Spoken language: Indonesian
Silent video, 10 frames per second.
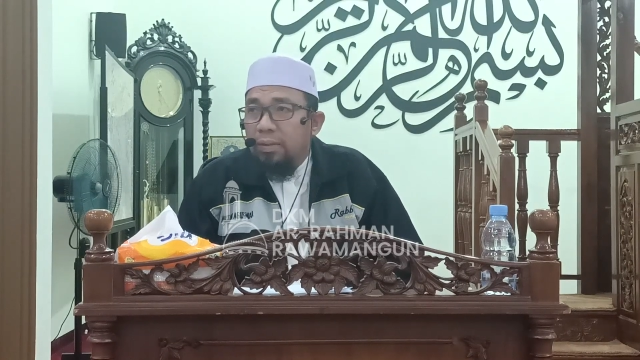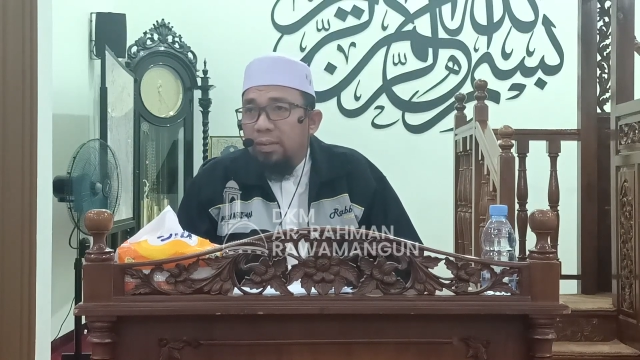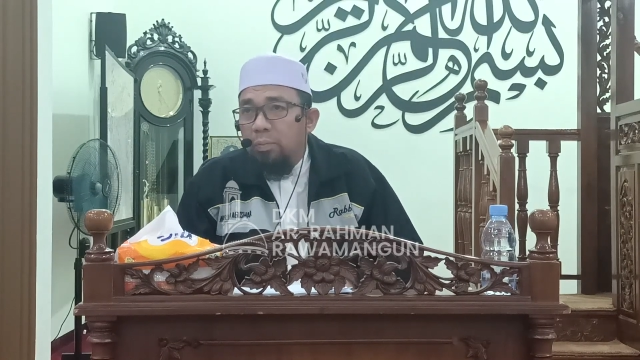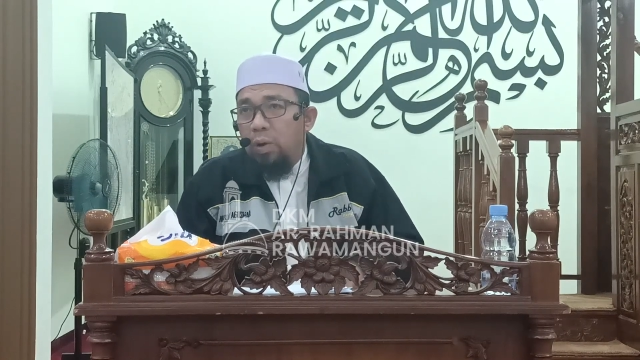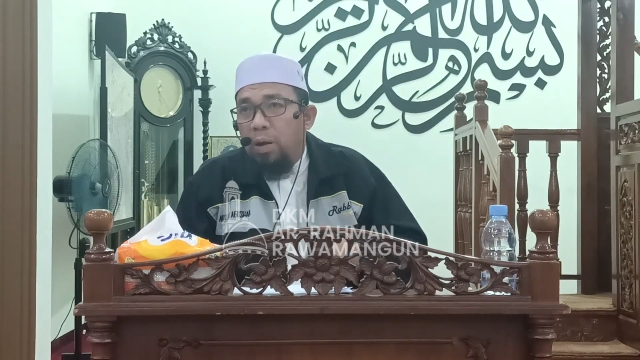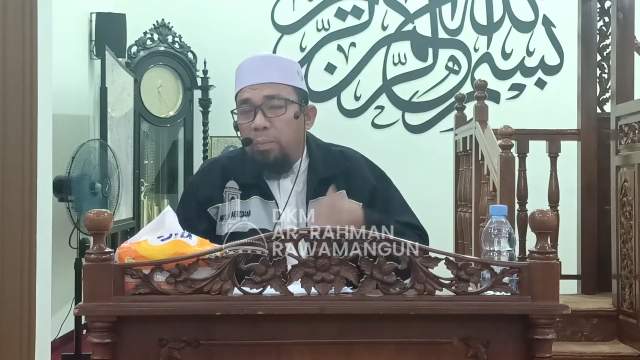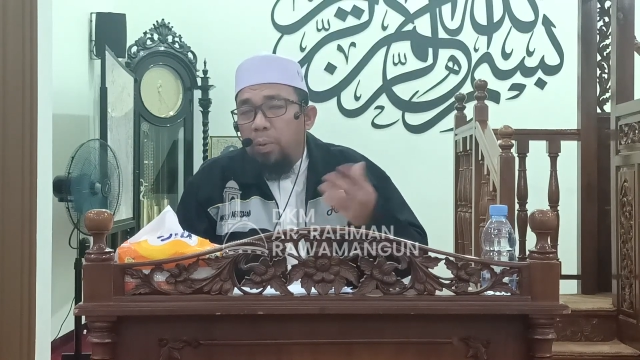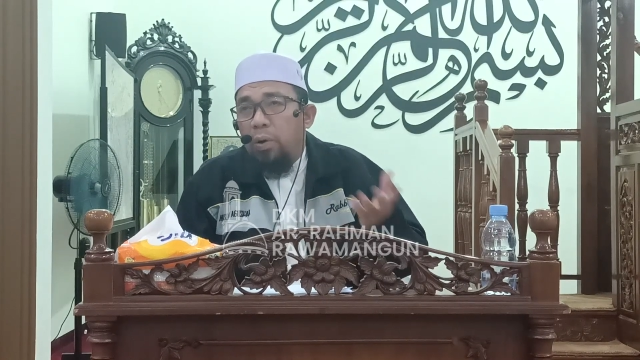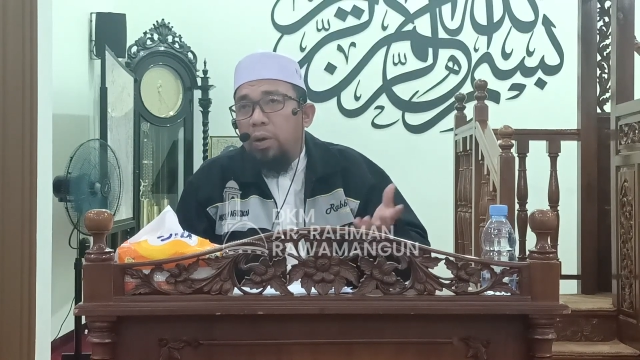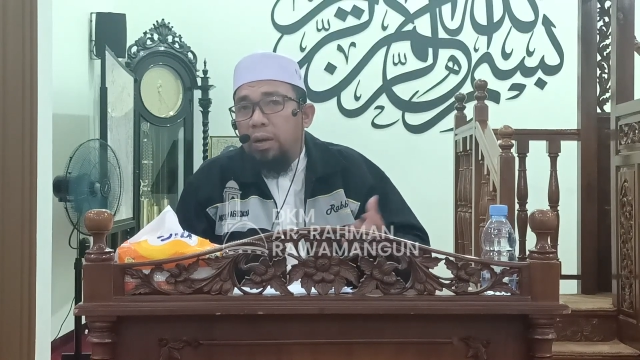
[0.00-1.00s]
sebuah
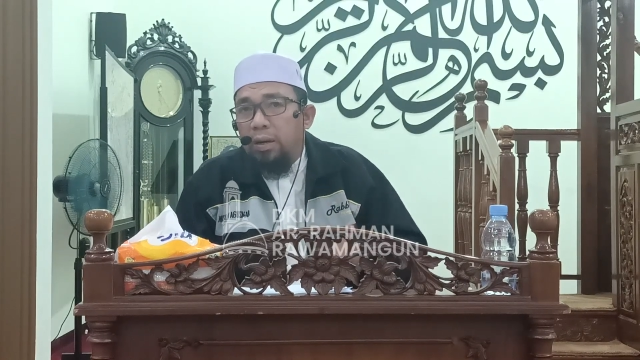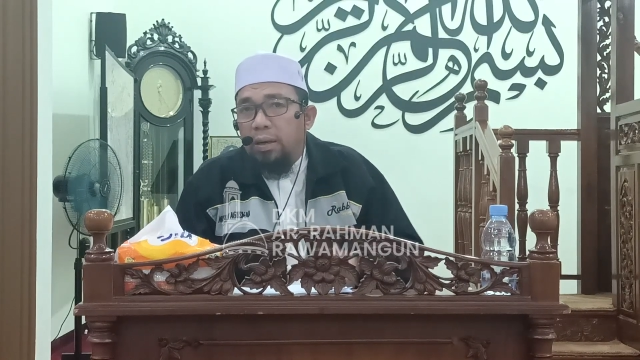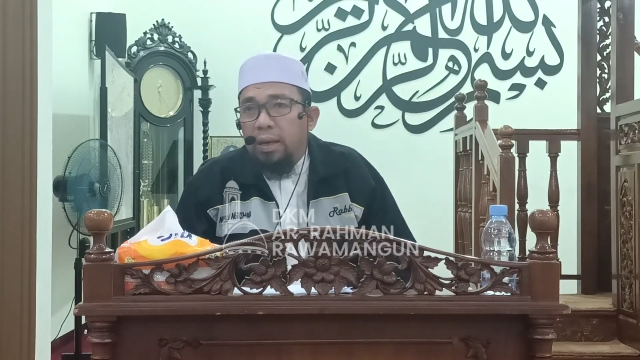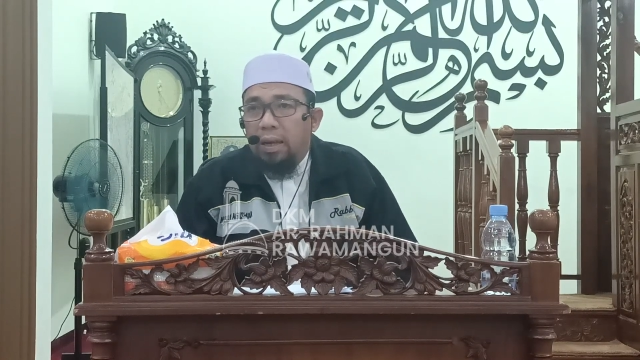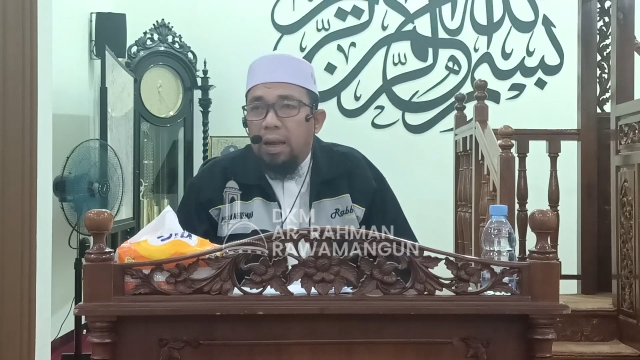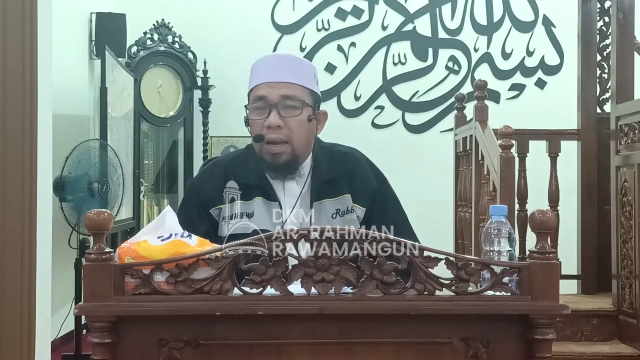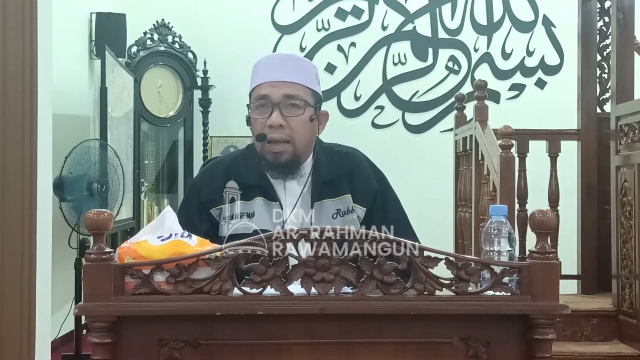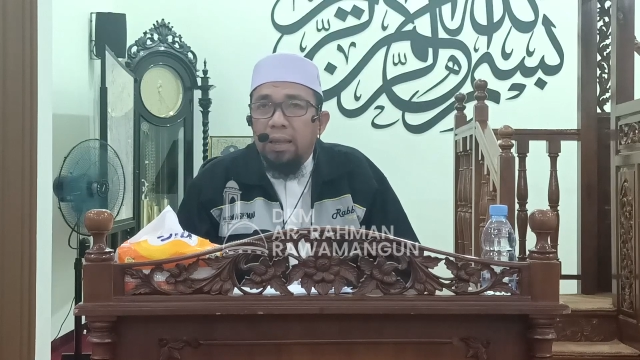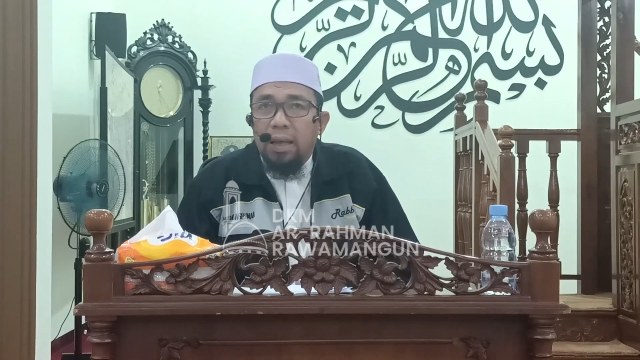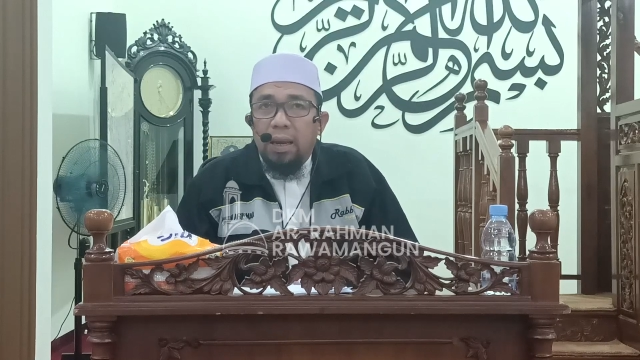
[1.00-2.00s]
pohon dengan
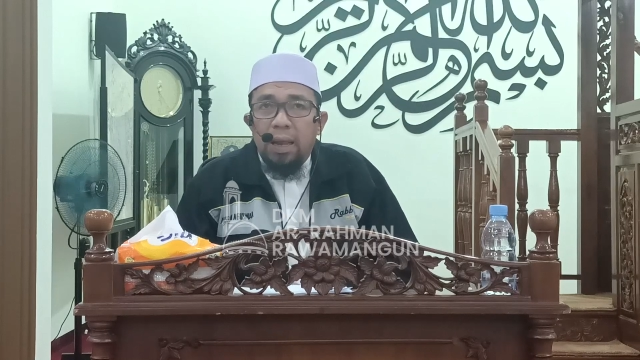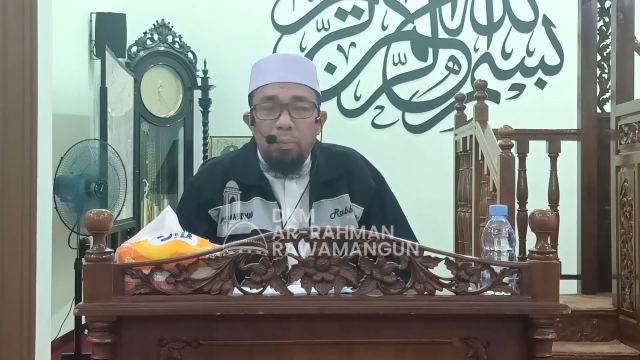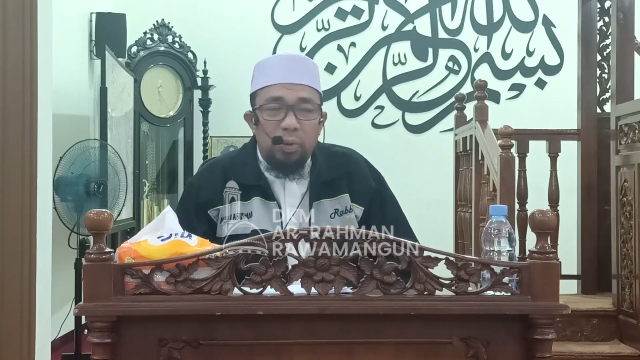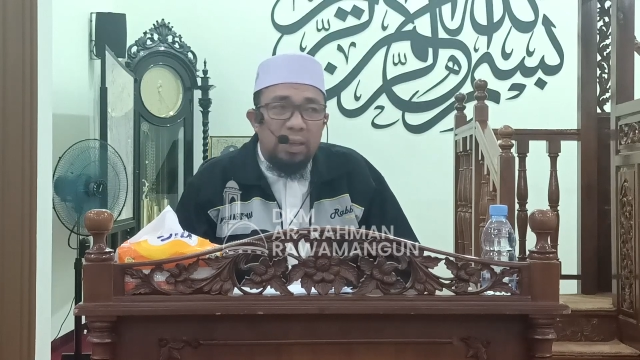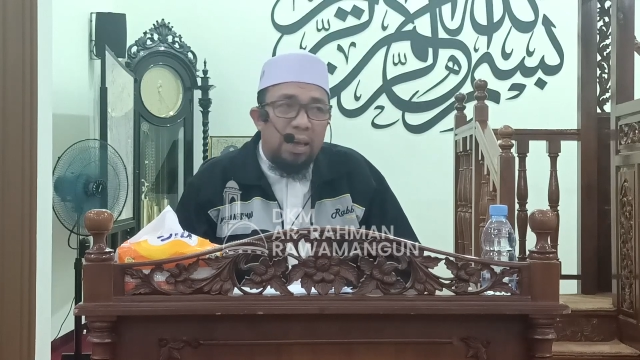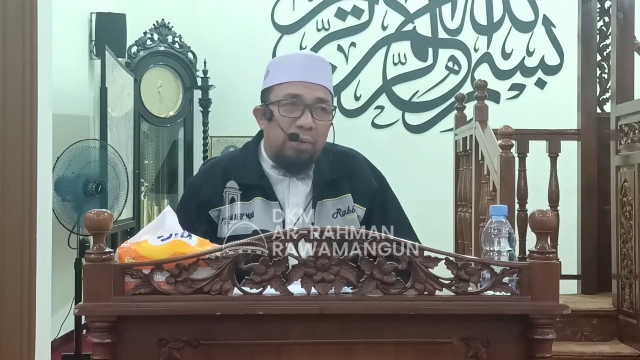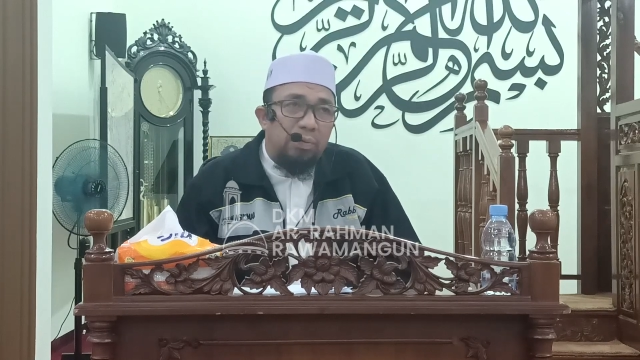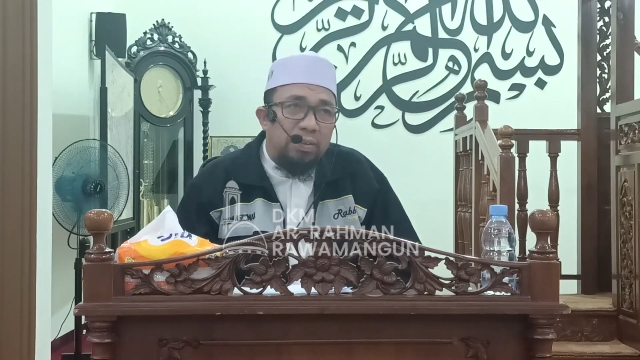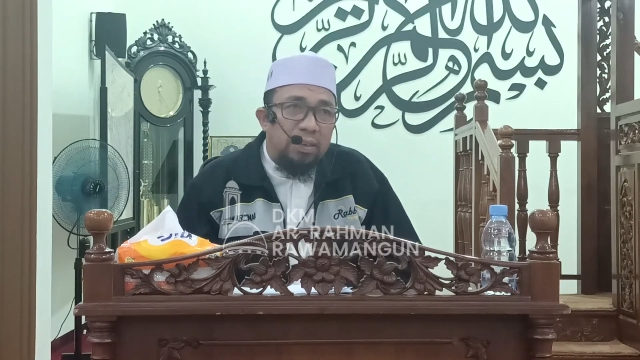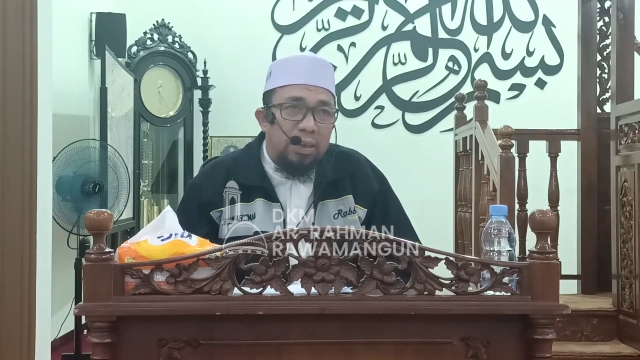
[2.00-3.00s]
adanya lamu ta'rif
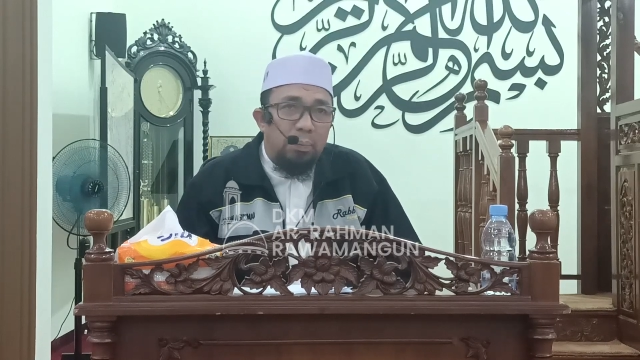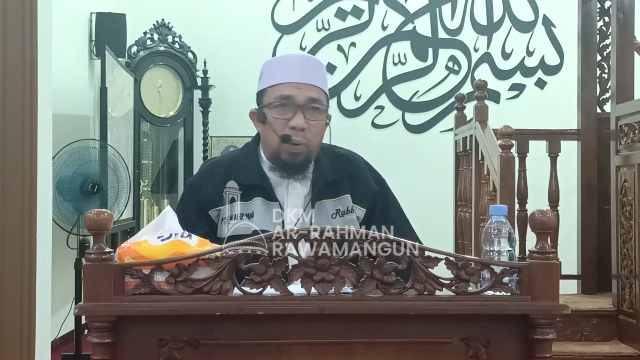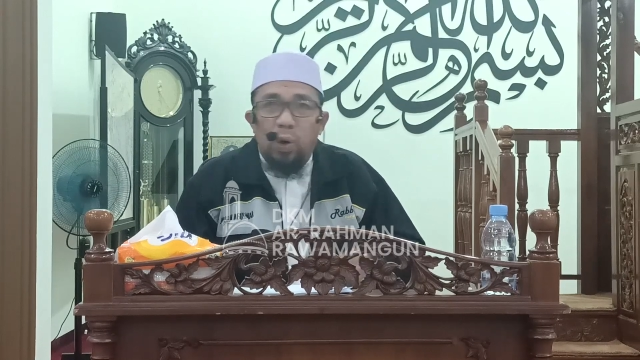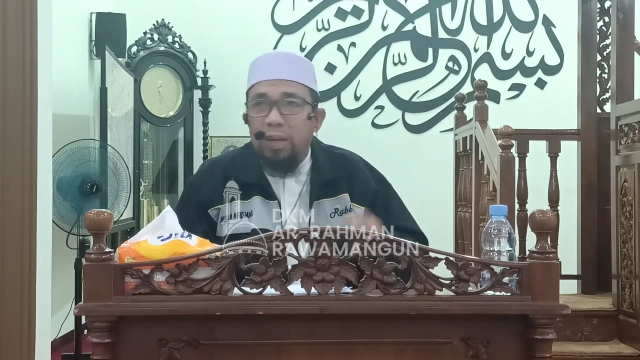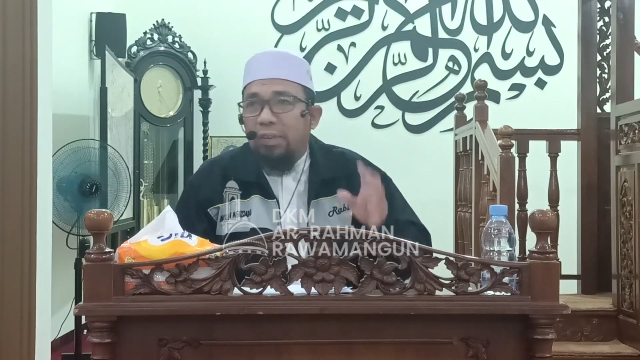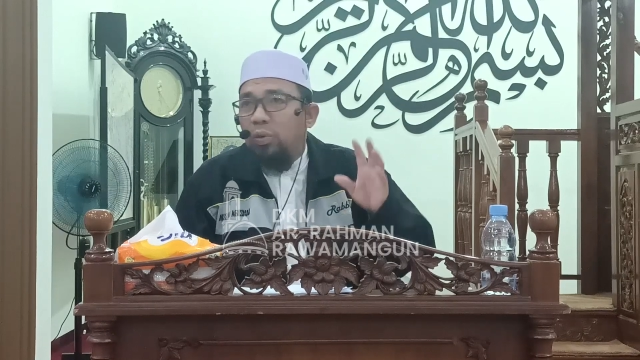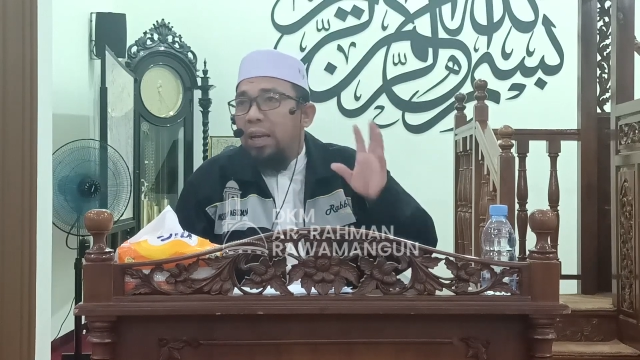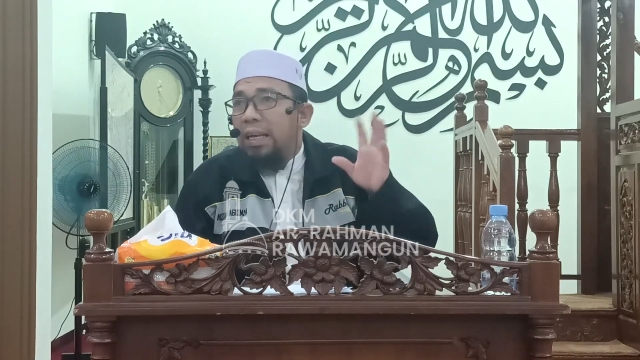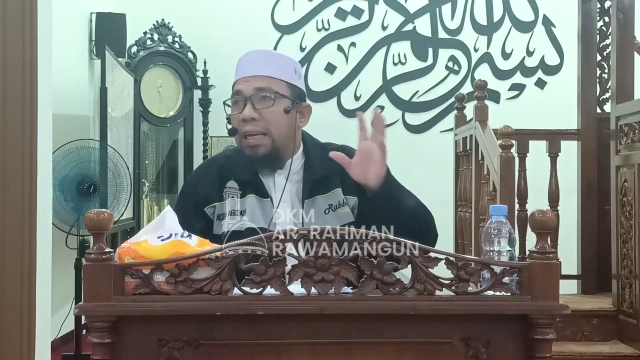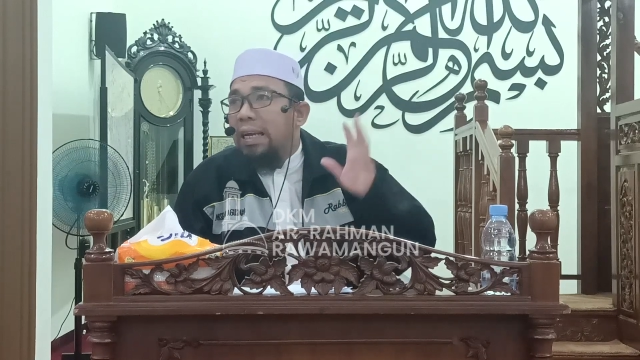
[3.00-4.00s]
di sini pohonnya
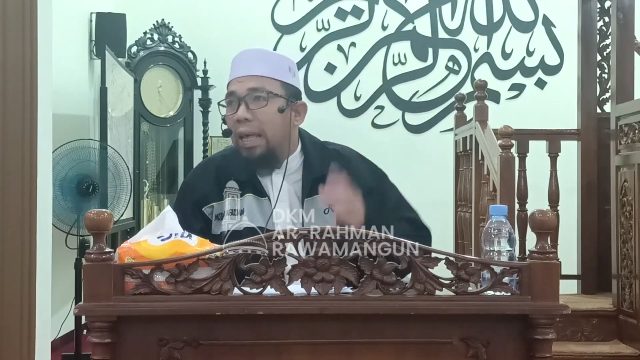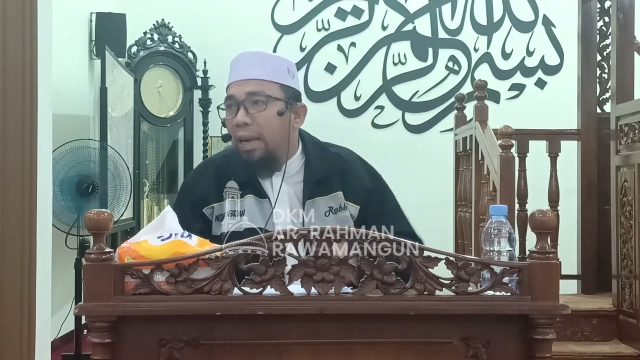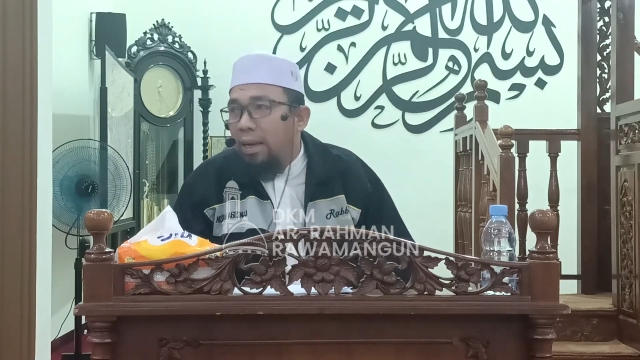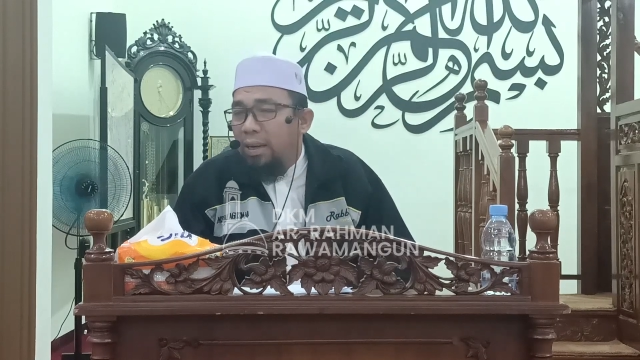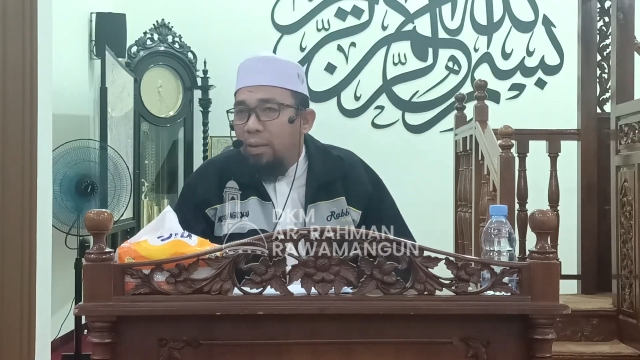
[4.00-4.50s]
sudah dikenal